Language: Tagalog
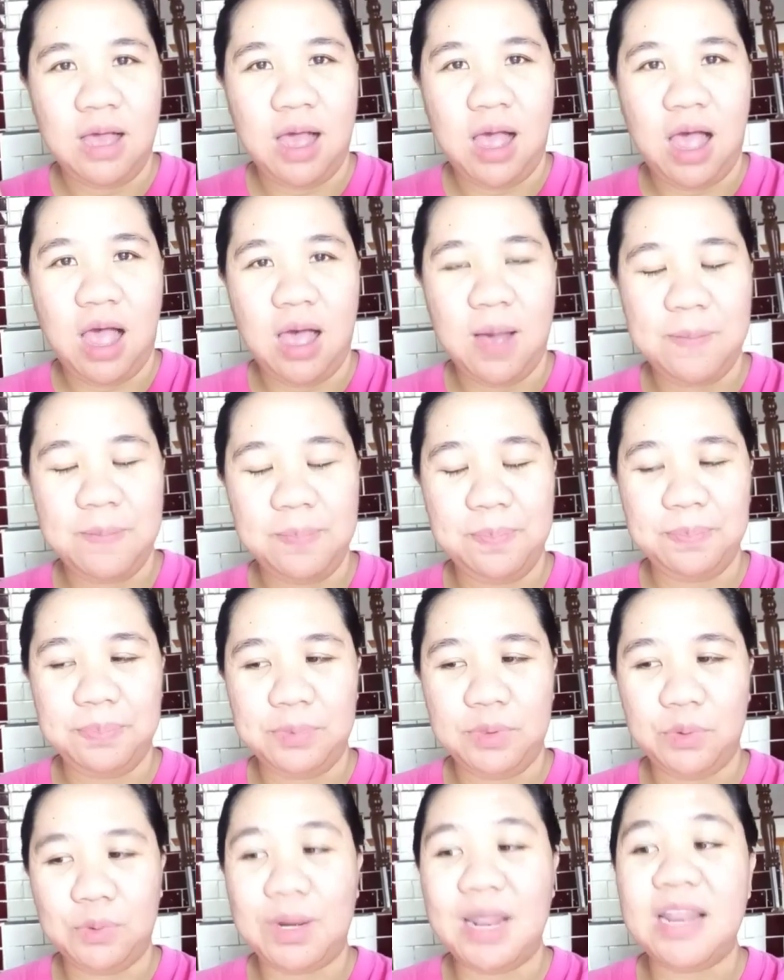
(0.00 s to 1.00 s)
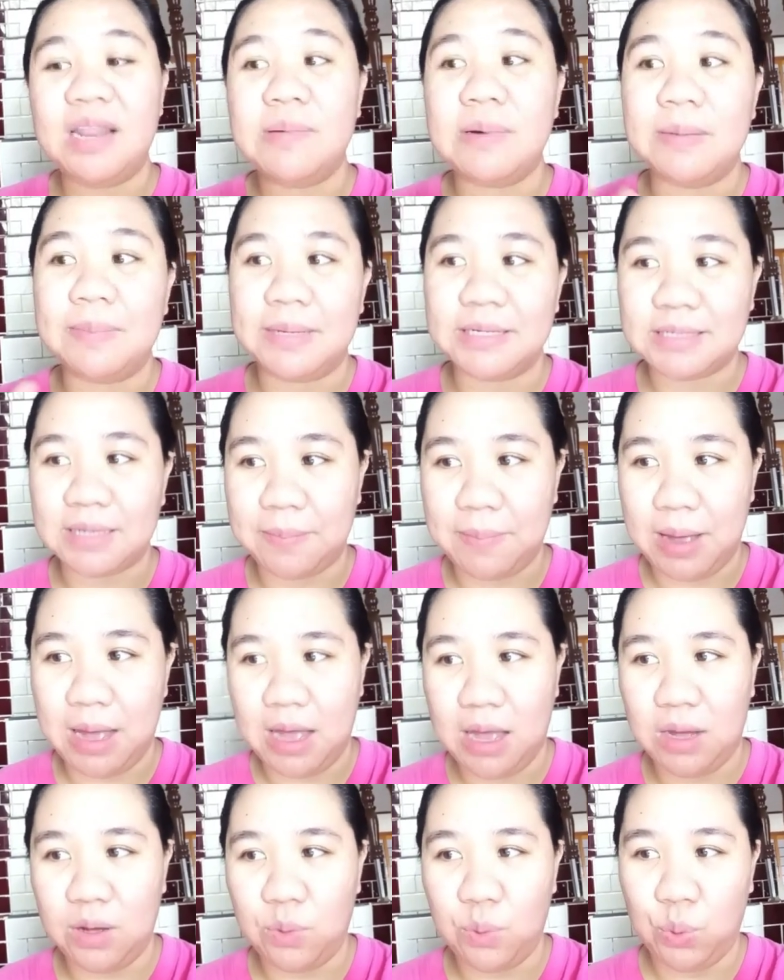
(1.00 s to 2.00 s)
Um, wala namang
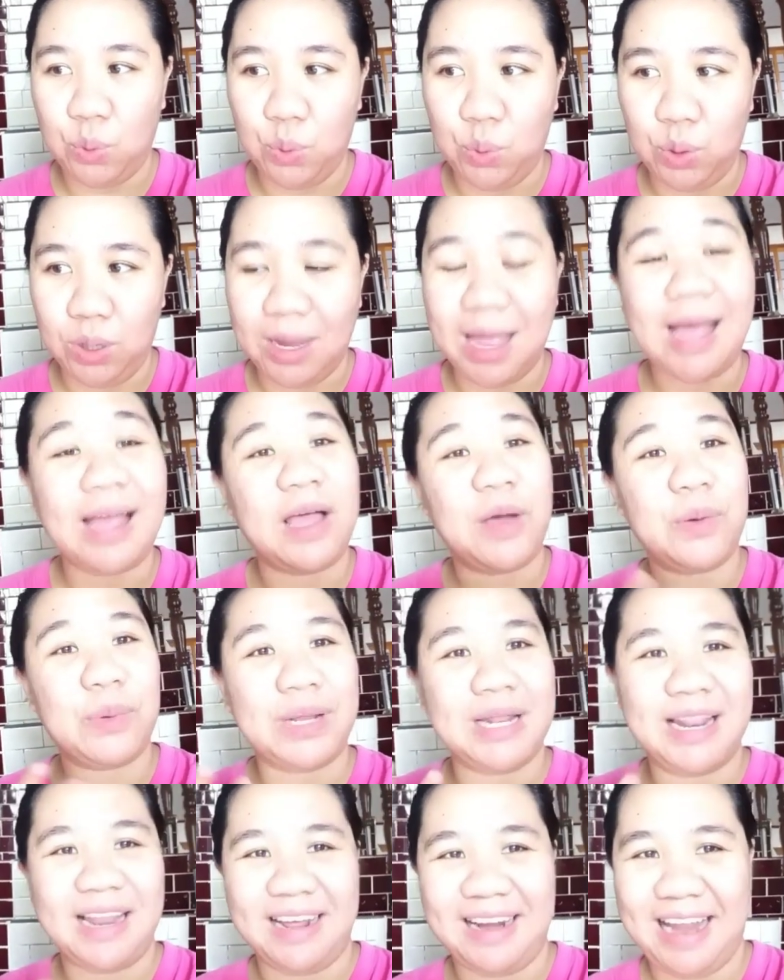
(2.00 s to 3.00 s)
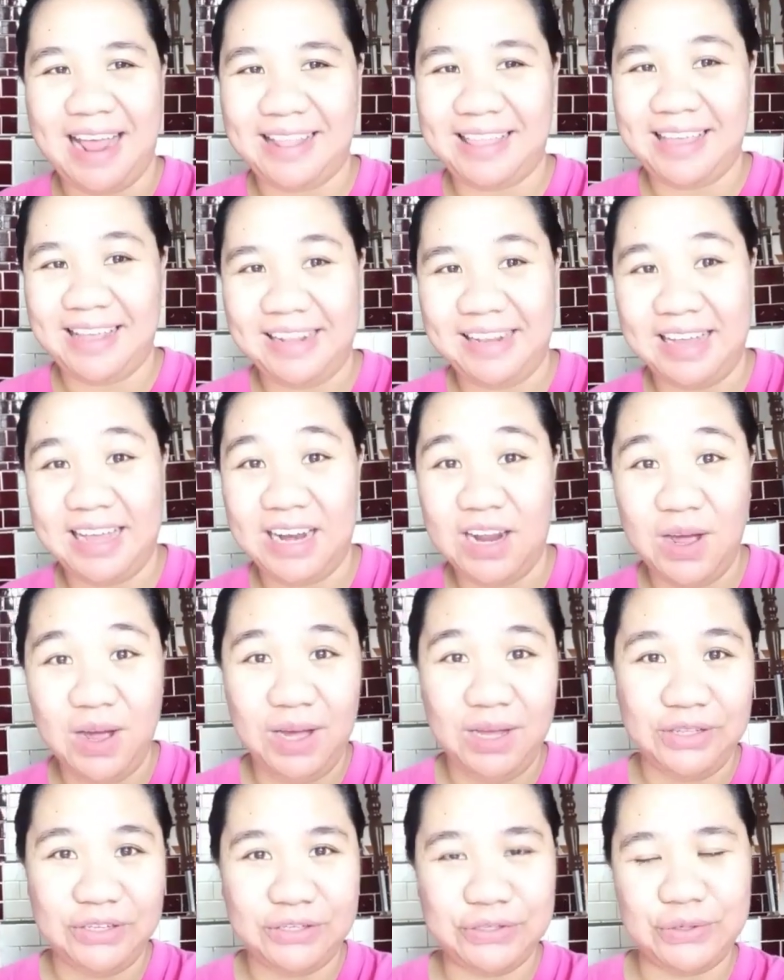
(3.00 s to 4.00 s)
masama kung gagawin lang natin.
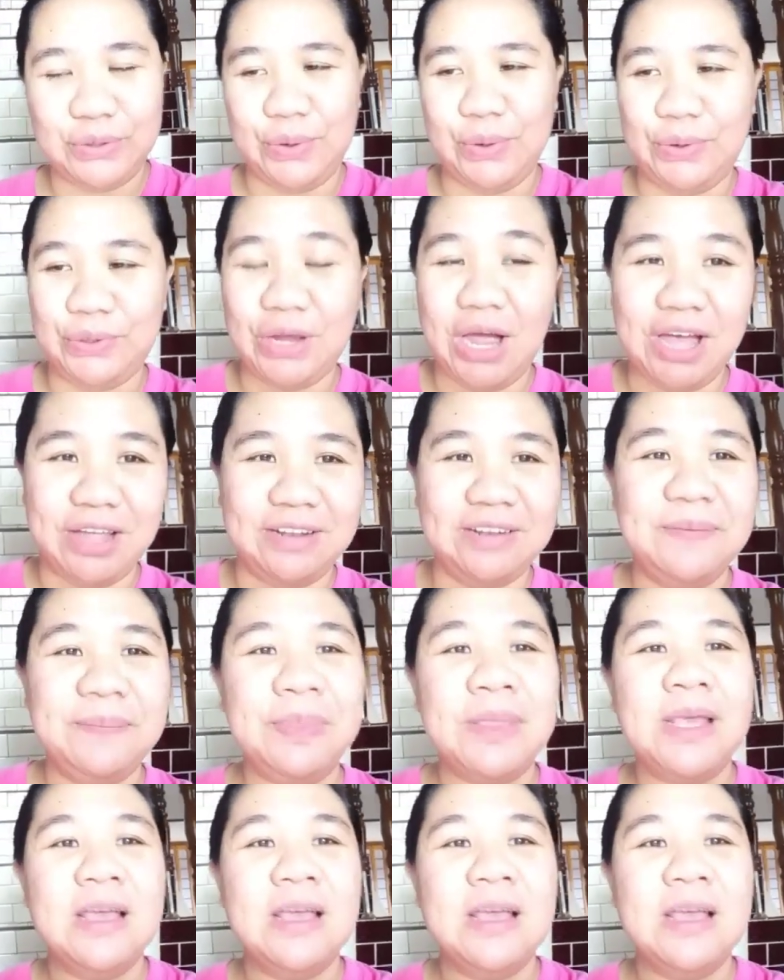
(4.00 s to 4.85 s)
Ganon. So, yun.